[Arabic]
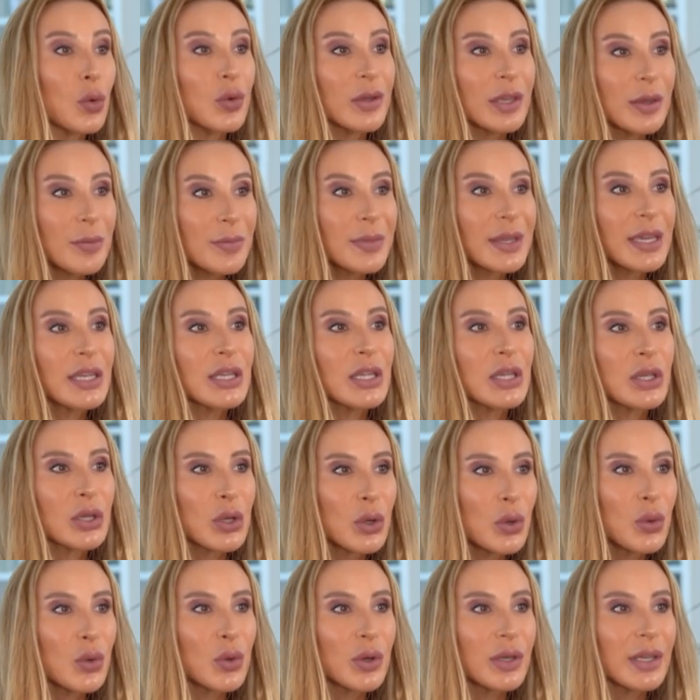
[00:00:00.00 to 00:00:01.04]
ويمكن
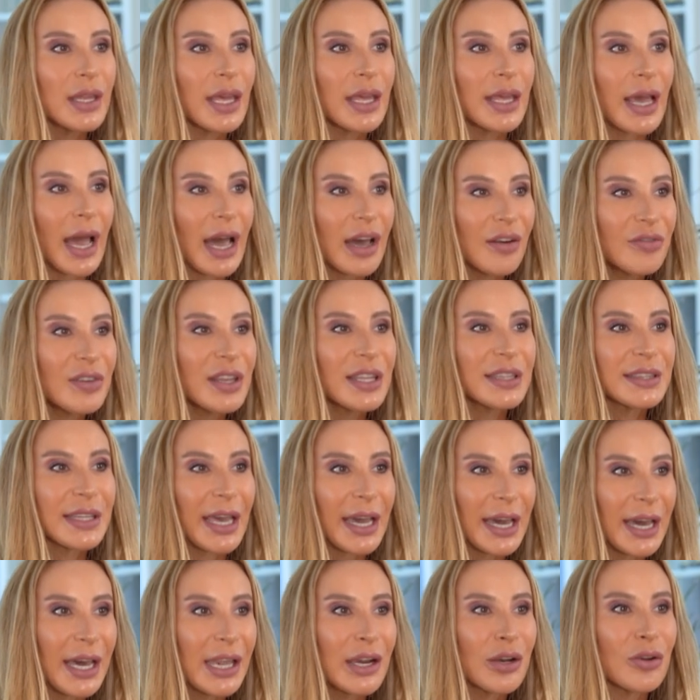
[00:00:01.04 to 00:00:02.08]
يكون حفل
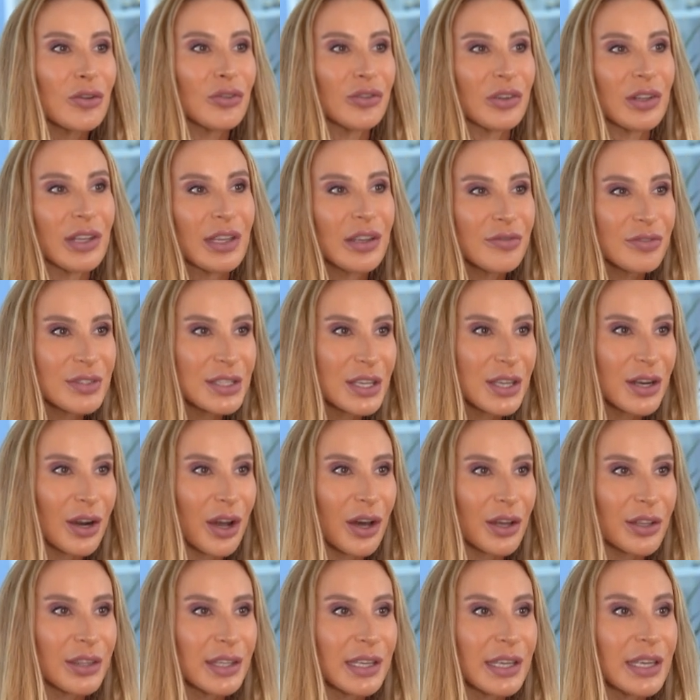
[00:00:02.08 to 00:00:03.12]
التخرج
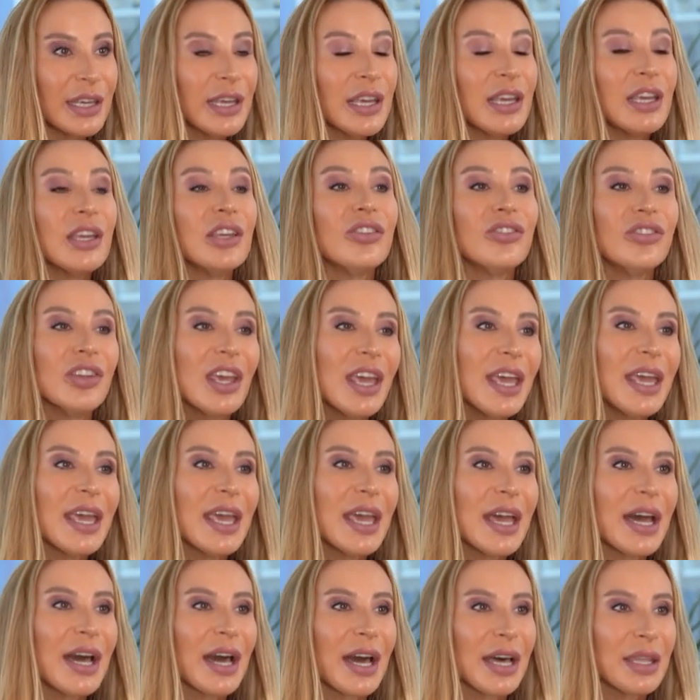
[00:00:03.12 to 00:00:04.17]
الافتراضي
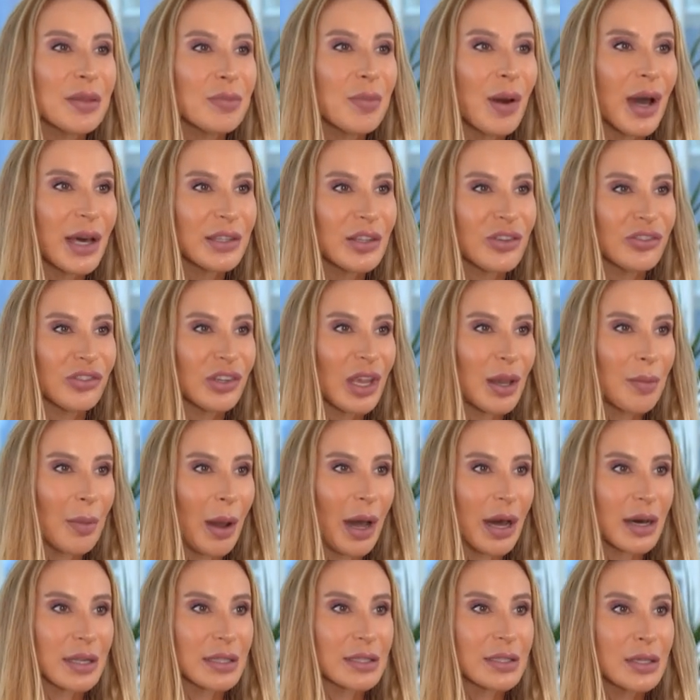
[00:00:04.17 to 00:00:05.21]
شائع عن بعض
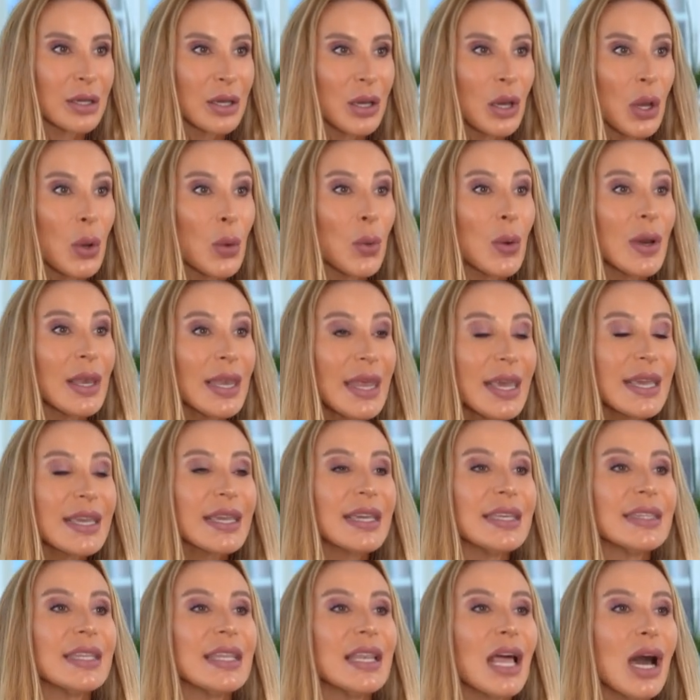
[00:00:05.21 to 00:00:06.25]
الجامعات
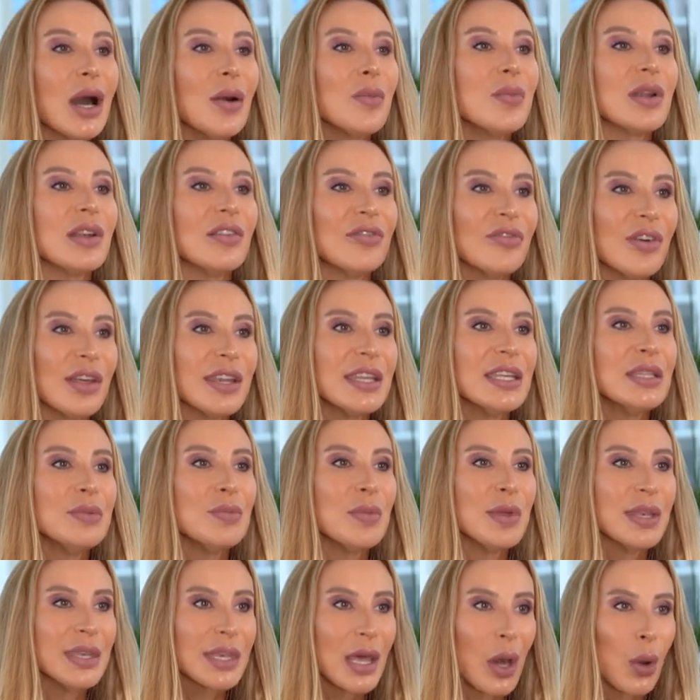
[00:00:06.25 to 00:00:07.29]
ولكن الأمر الفريد
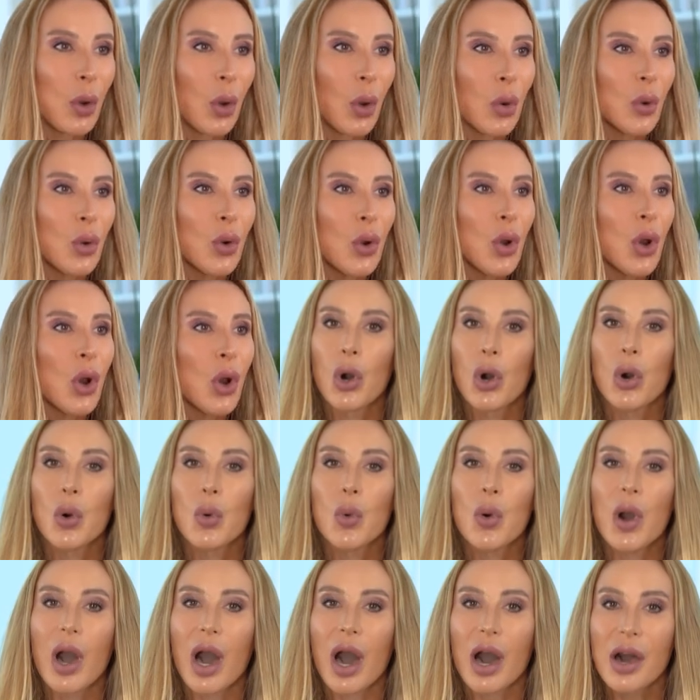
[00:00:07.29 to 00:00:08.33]
من نوعه
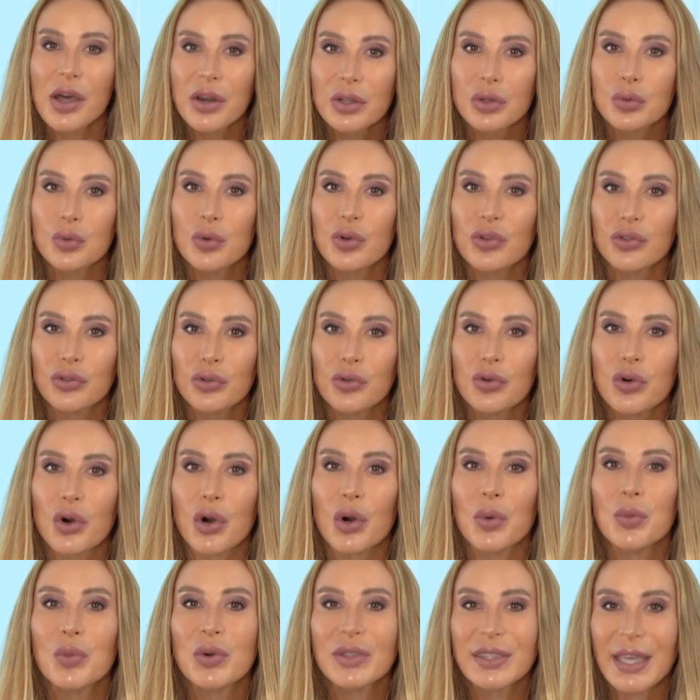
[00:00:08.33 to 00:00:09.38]
هو عرض
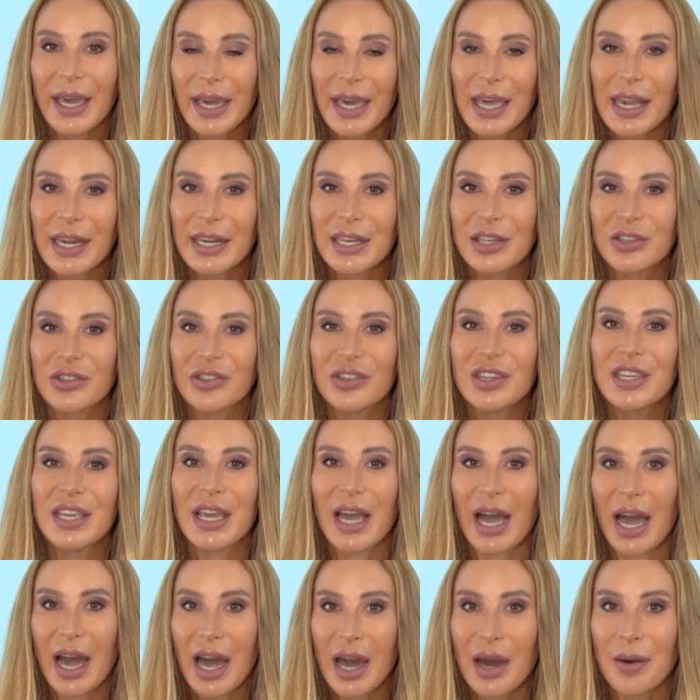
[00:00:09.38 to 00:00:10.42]
وجوه متخرجي
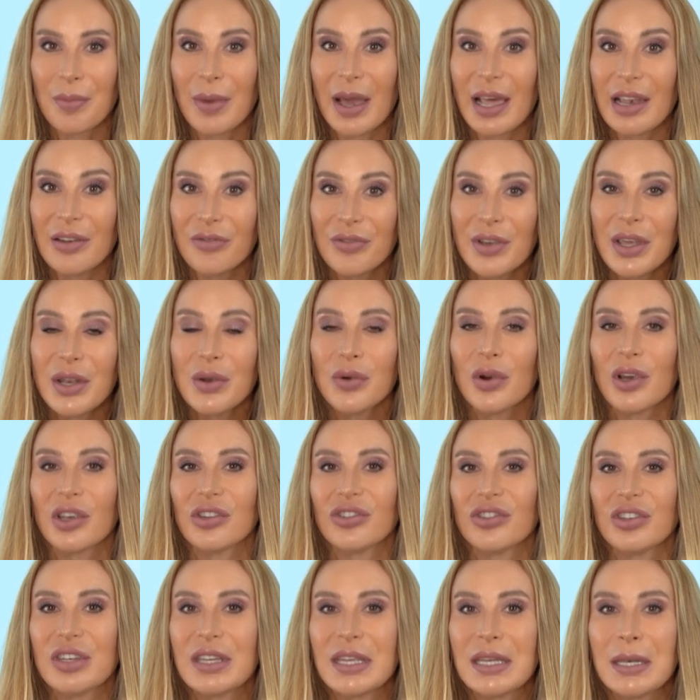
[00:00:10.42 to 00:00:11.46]
عام
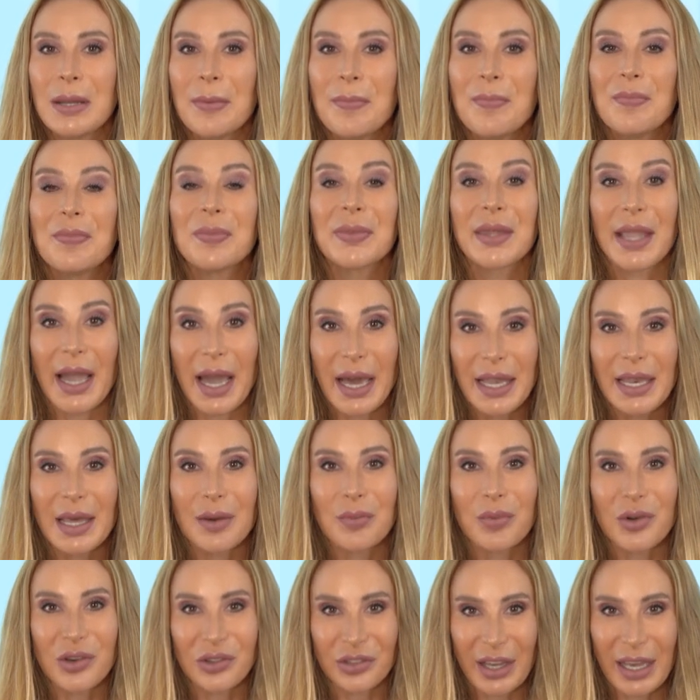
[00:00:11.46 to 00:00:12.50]
2020 على
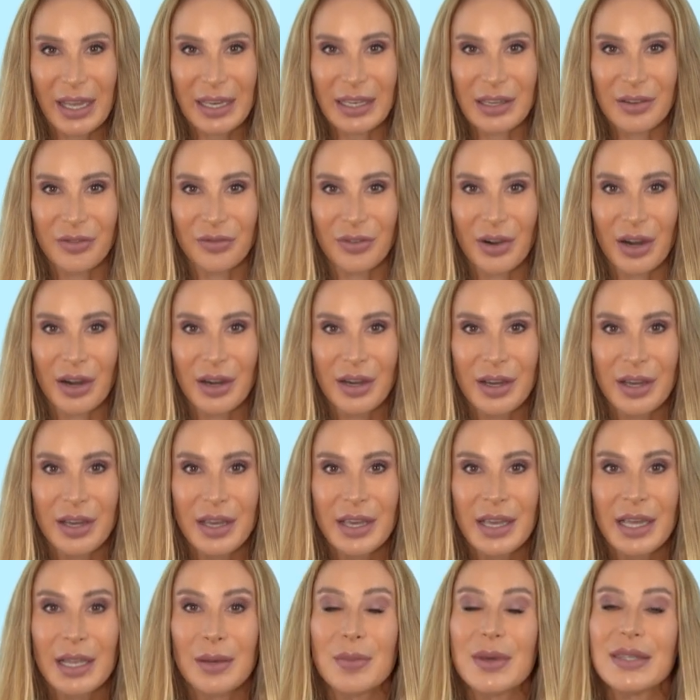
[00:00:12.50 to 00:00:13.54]
برج خليفة
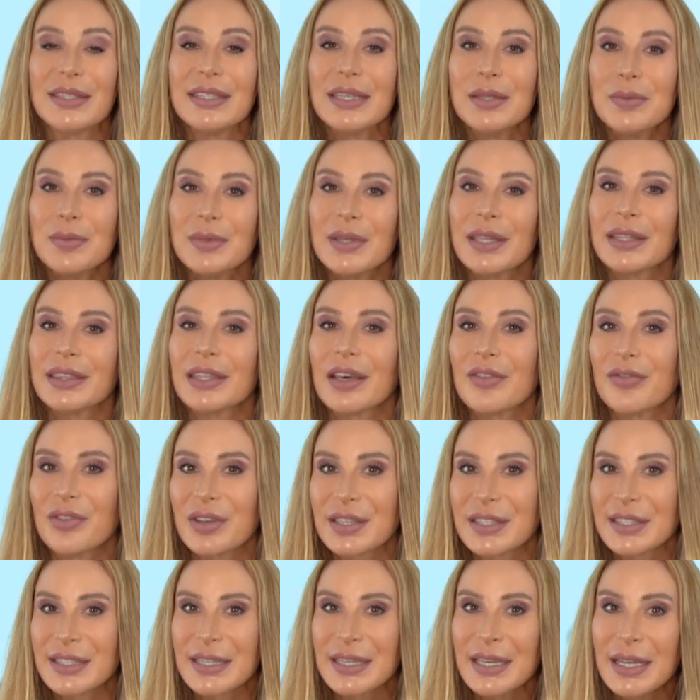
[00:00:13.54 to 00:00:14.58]
مزيد من
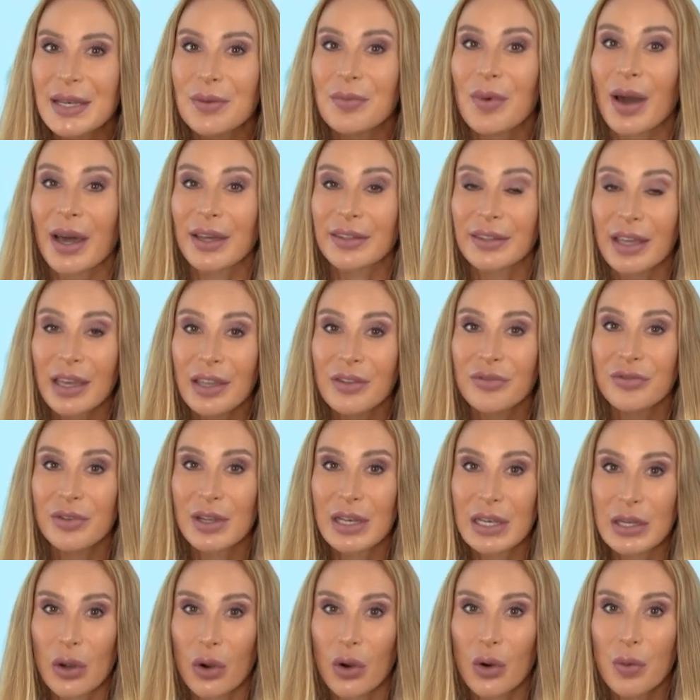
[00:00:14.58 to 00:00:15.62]
التفاصيل مع ضيف
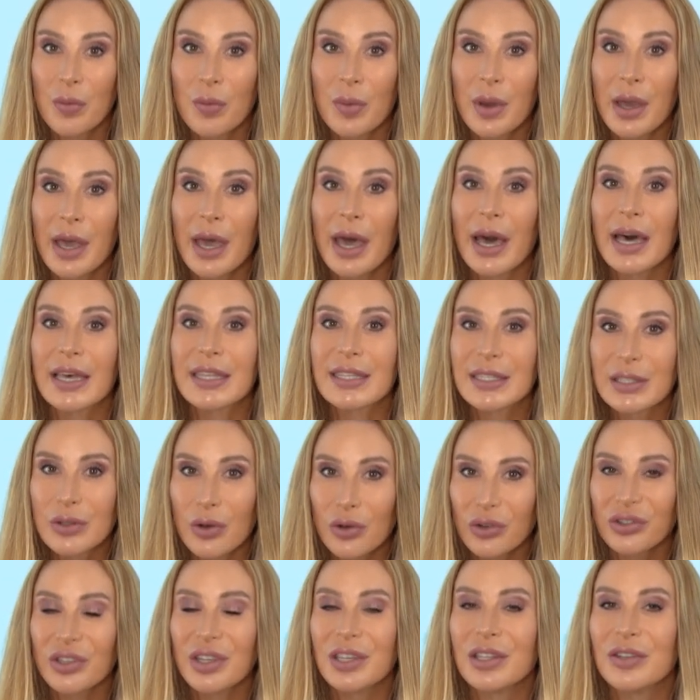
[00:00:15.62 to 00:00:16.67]
اليوم
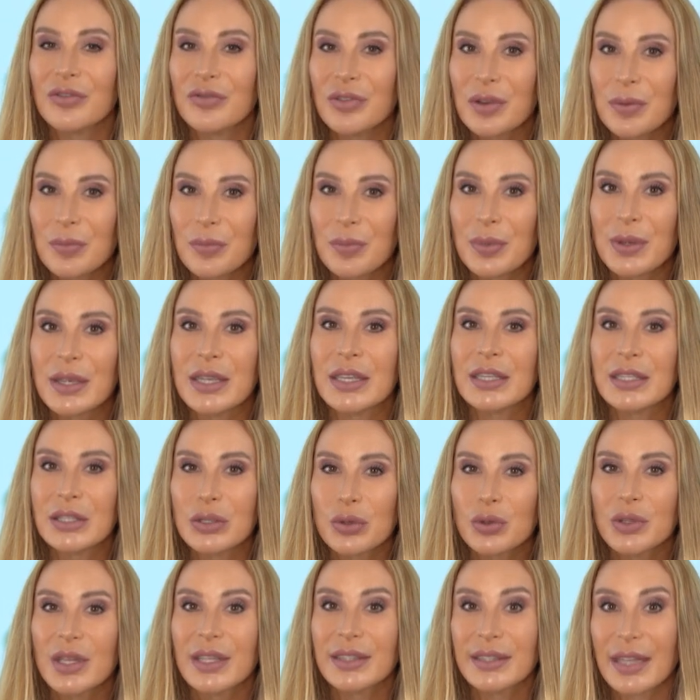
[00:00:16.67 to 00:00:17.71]
في بي
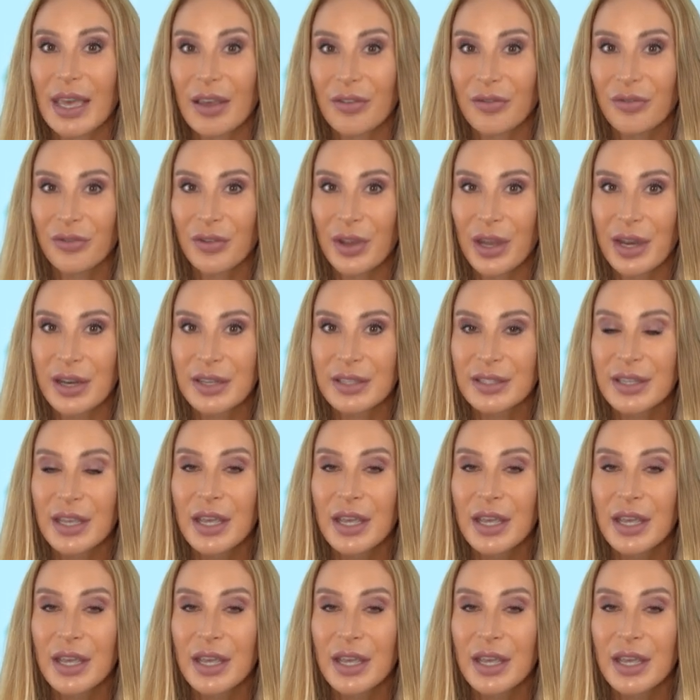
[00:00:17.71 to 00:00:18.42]
ستودنت افيرز